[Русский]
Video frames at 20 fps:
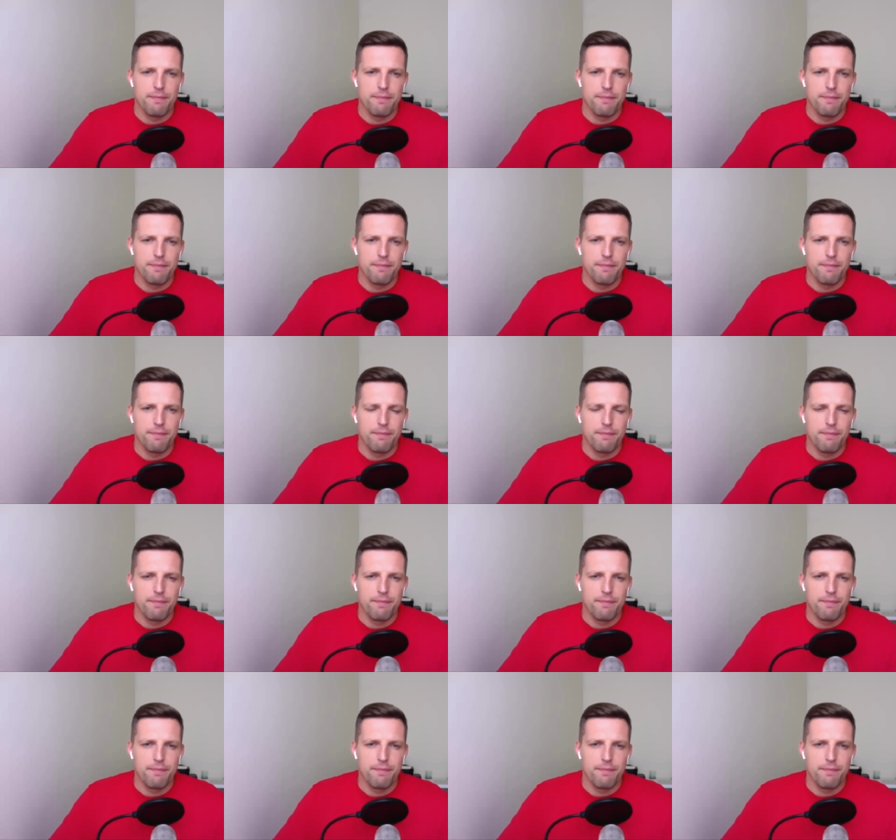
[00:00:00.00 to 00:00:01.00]

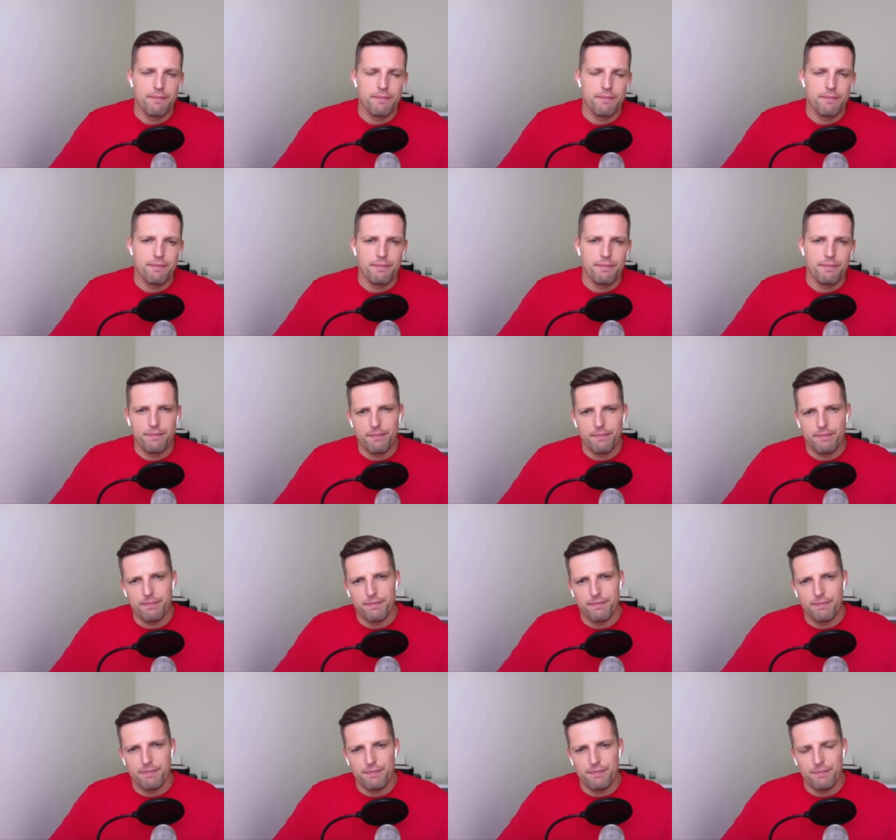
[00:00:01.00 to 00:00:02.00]
почему-то больше всего
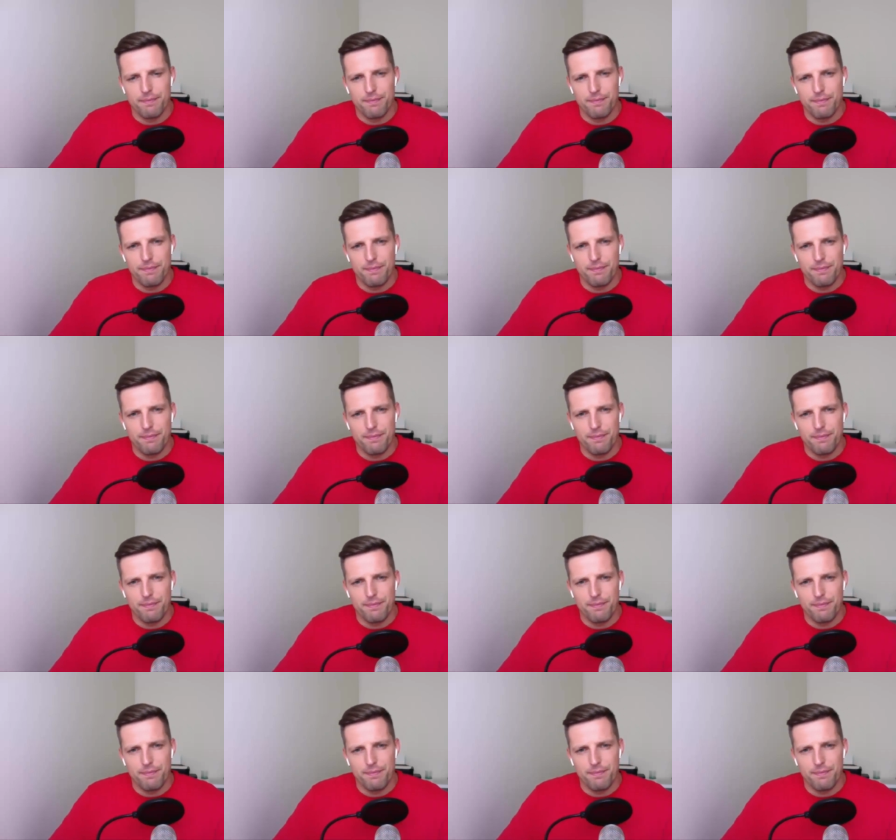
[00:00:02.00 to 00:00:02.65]
срабатывает почта.